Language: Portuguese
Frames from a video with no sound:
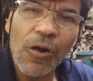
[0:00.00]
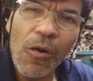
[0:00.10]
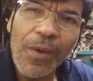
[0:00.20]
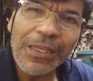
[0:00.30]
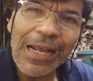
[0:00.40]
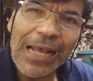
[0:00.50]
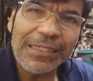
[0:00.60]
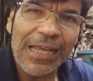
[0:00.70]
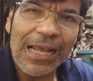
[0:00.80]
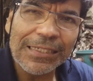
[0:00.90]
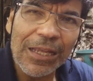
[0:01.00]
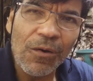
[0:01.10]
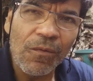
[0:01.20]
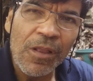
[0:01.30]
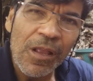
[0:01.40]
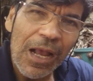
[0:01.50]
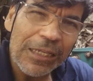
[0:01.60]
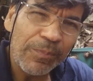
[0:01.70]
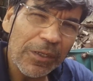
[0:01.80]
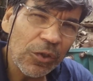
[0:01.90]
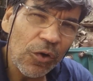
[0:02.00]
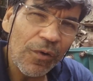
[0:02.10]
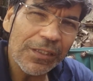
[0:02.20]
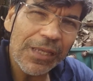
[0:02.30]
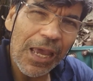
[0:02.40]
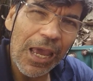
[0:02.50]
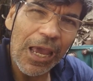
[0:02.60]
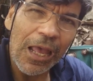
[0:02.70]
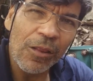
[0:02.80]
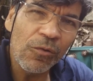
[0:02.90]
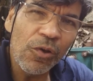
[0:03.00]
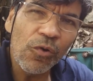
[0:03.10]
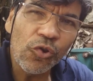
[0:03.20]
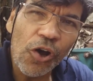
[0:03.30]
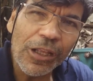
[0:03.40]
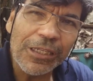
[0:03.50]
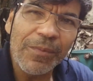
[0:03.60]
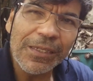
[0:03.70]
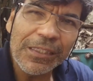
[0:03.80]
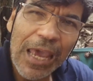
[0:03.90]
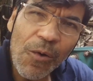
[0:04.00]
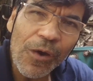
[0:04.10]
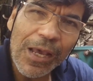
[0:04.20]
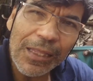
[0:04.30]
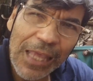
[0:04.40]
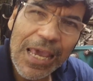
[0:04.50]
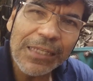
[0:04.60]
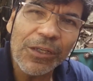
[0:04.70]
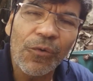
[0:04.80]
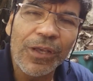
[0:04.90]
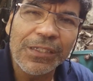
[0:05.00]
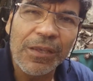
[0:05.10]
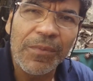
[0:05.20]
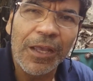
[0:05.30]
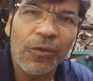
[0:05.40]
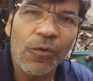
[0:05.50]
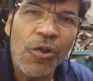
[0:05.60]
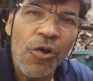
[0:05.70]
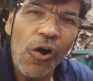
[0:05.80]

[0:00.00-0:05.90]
Normalmente em casa de ração, as pessoas, é, não digo todas, mas tem, tem esse conhecimento.